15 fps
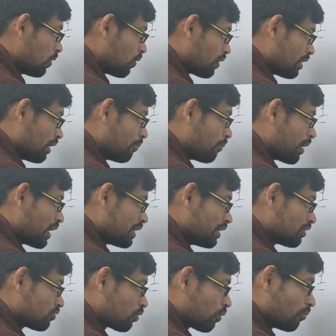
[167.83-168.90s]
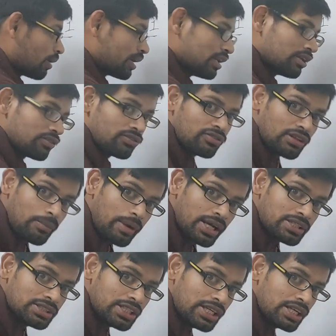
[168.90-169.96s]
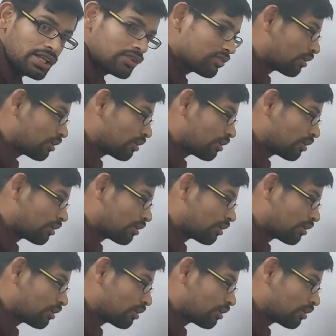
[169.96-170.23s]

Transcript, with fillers: और यहाँ माइनस और माइनस समान चिन्ह